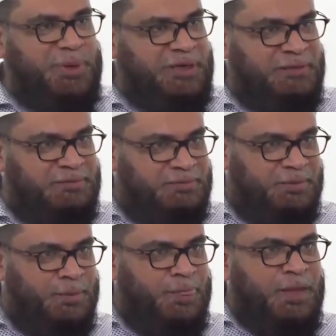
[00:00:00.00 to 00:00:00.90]
பெண்
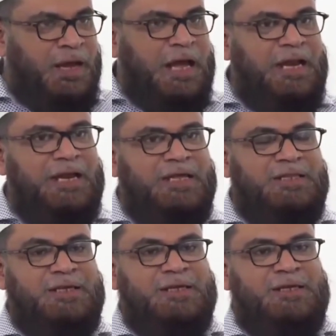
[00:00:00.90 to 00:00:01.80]

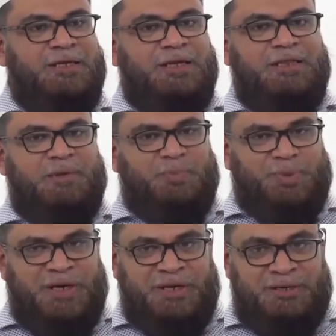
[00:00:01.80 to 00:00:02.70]
அல்லது இந்த
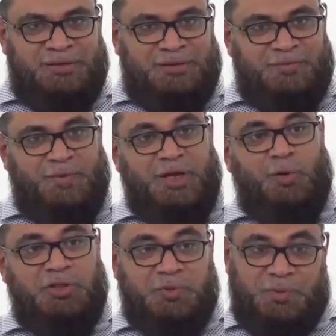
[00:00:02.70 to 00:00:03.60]
பெண்
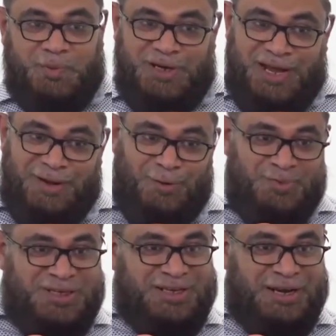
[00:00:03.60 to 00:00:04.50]
வயோதிப
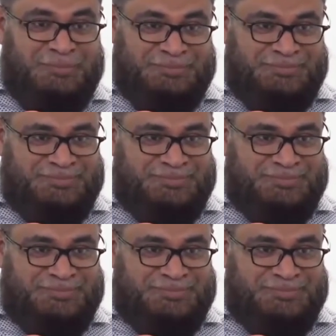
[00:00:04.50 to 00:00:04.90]
பெண்ணாகவும் இருக்கலாம்